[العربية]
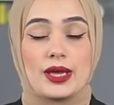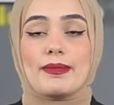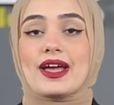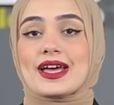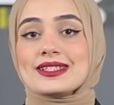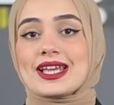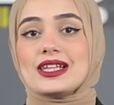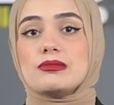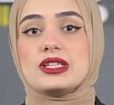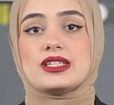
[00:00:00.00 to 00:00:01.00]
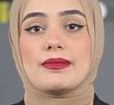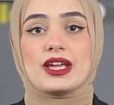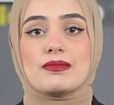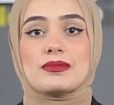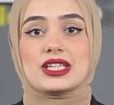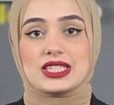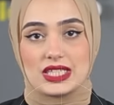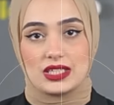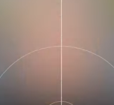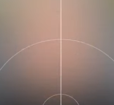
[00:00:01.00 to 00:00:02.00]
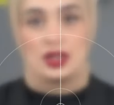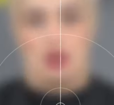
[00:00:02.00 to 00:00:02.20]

بقى أسهل من زمان بكتير